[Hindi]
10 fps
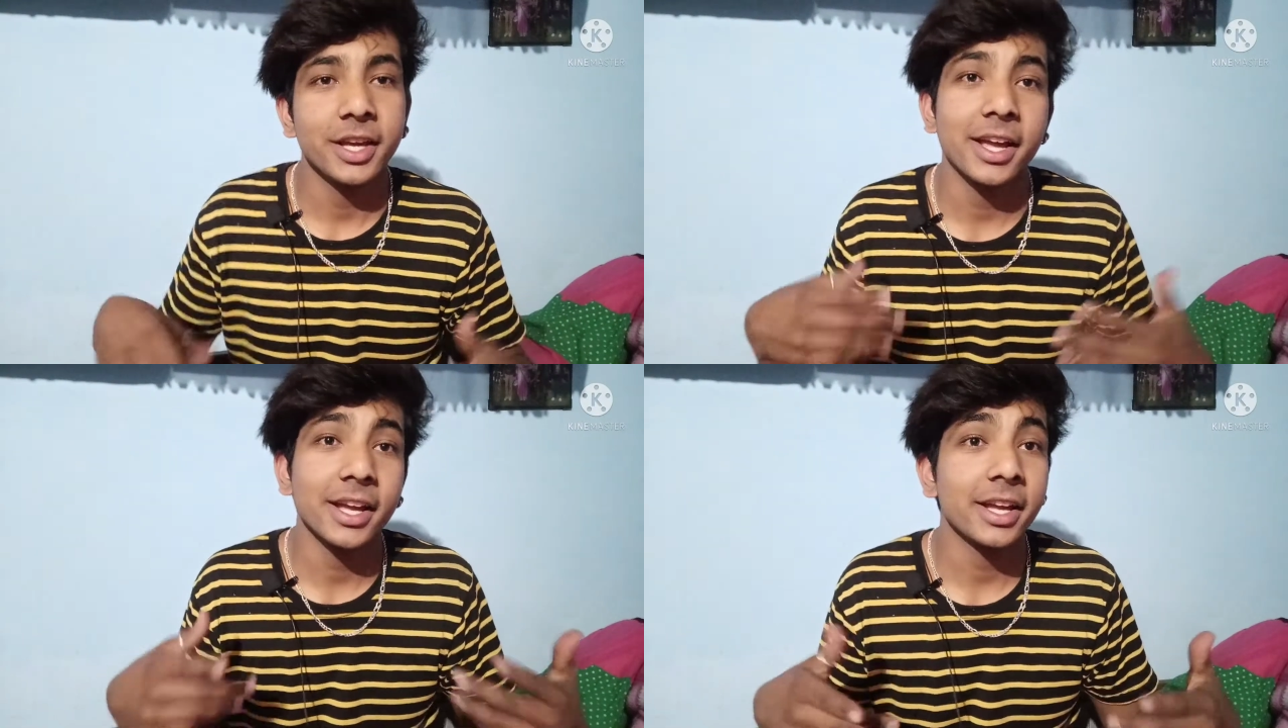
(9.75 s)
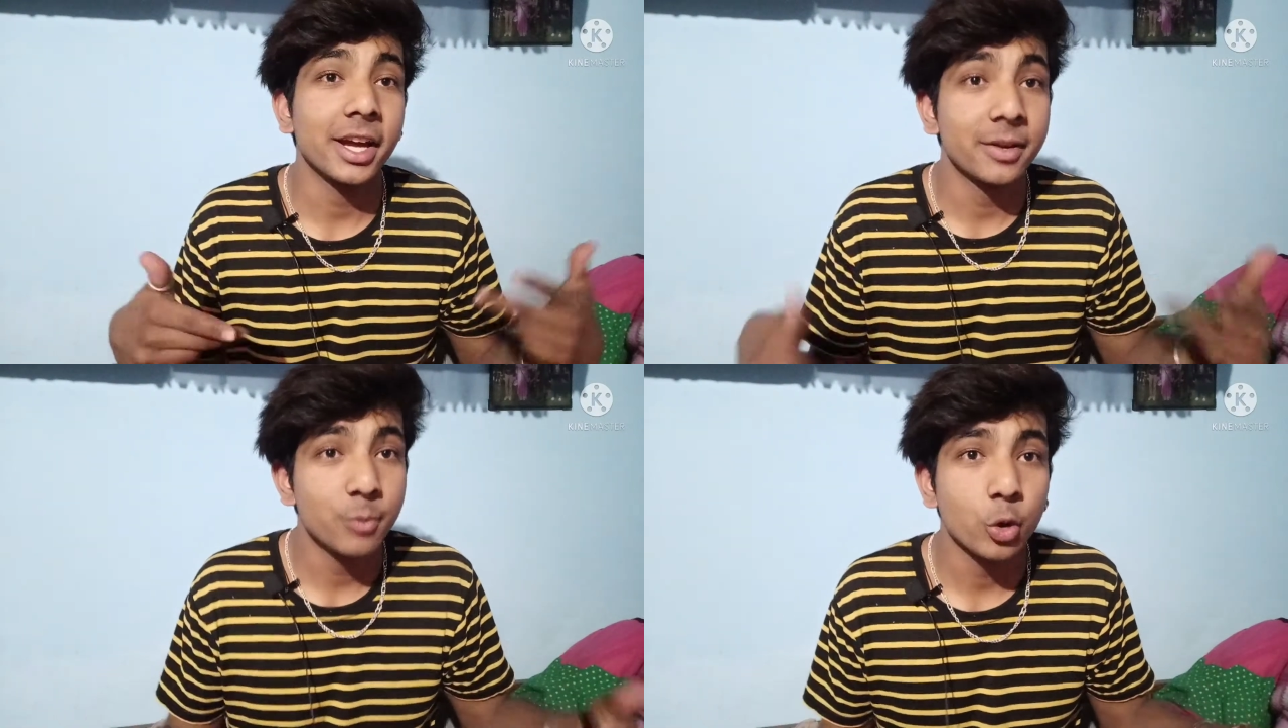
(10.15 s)
ये है
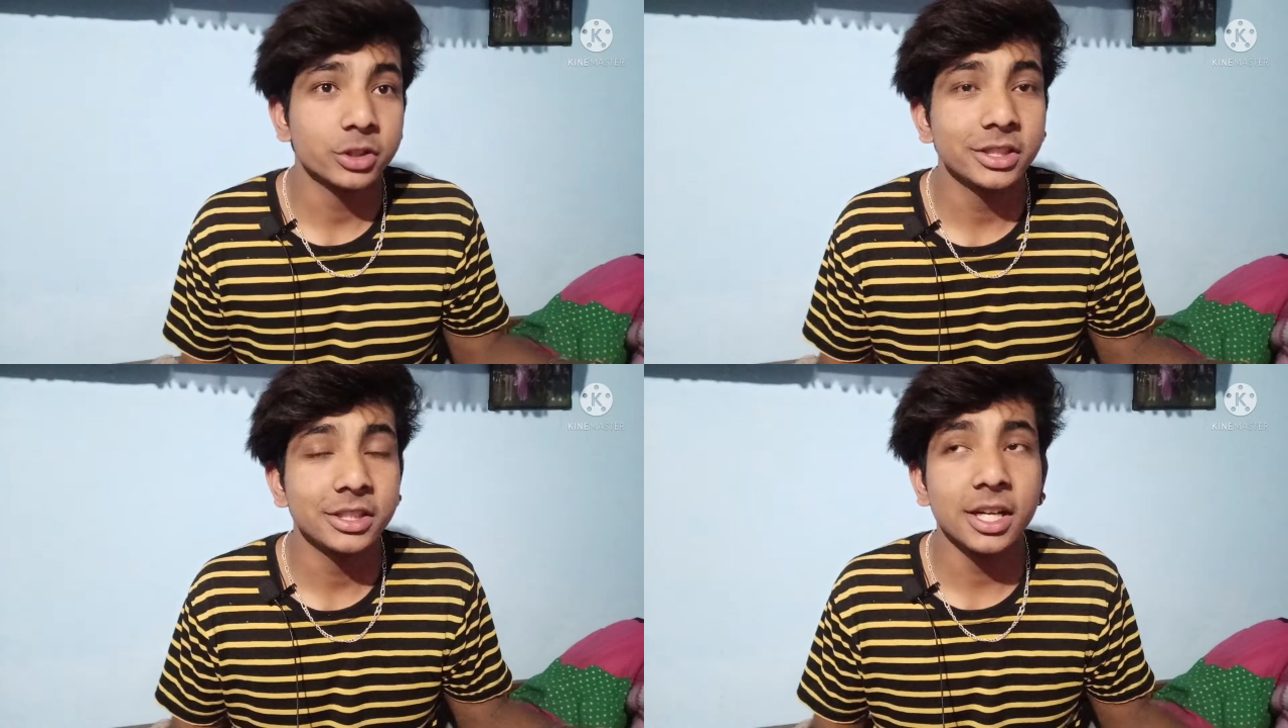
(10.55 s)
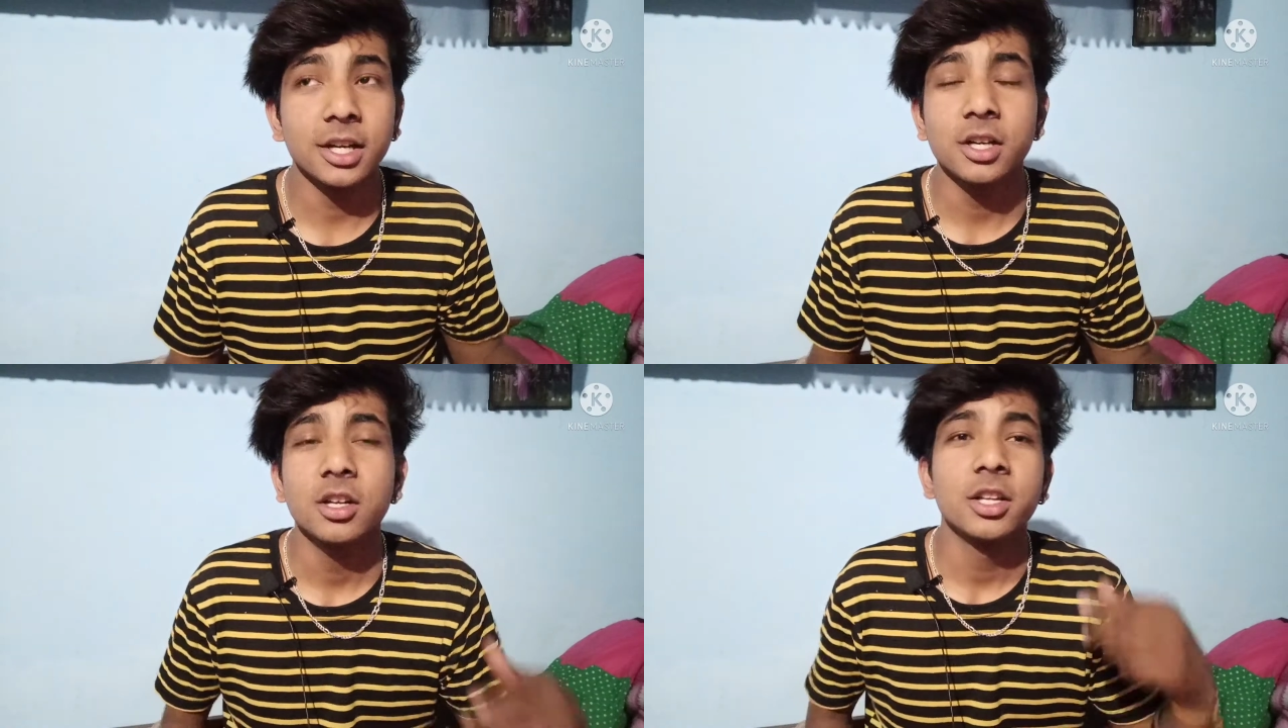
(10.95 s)
अनबॉक्सिंग का
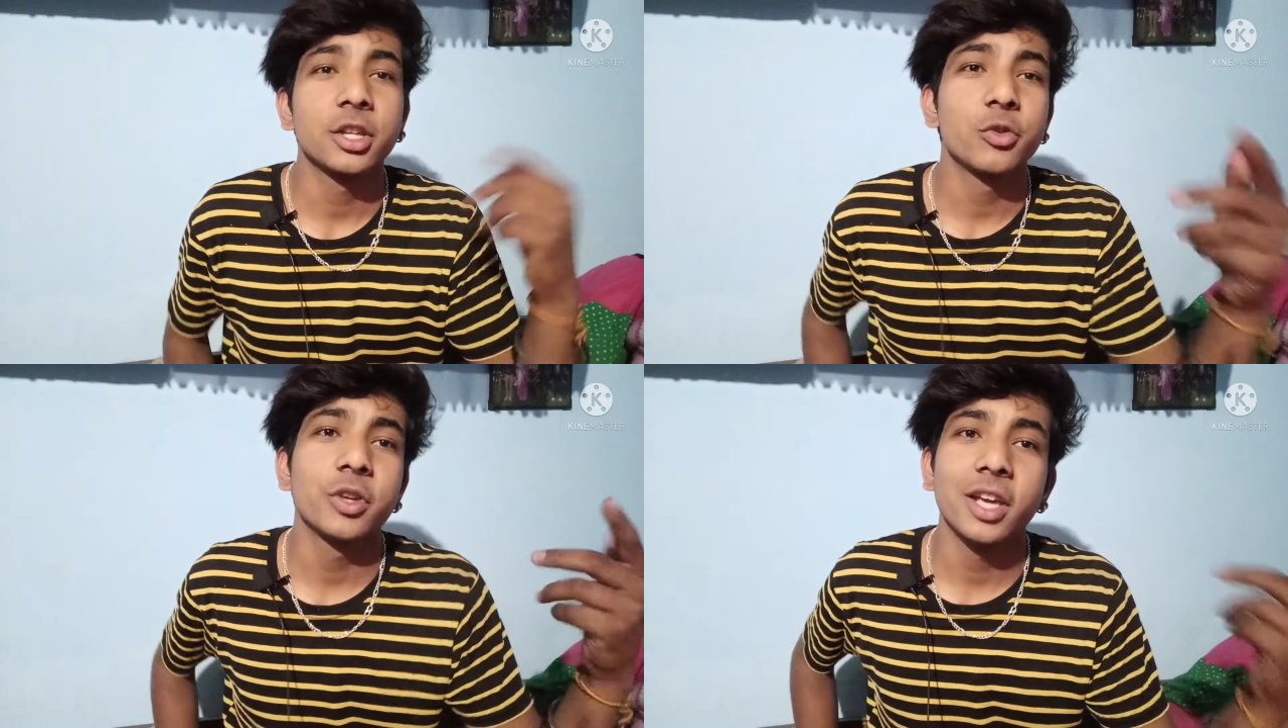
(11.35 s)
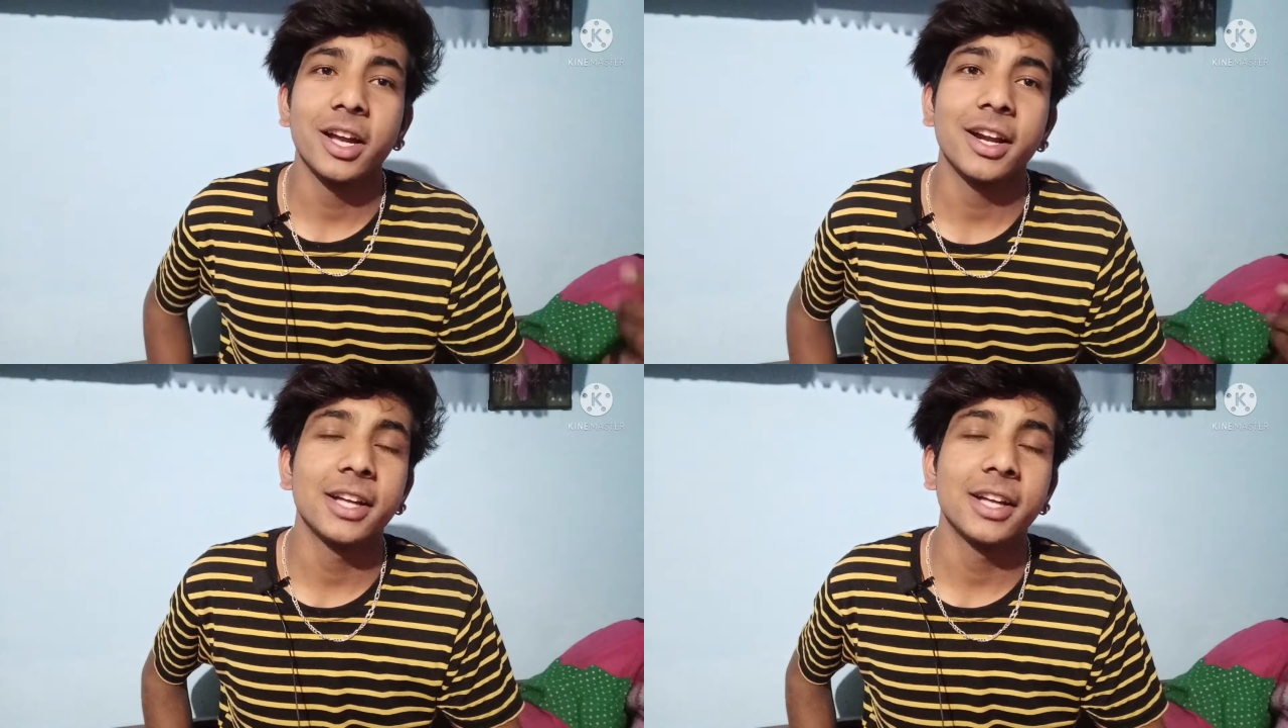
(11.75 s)
क्योंकि यार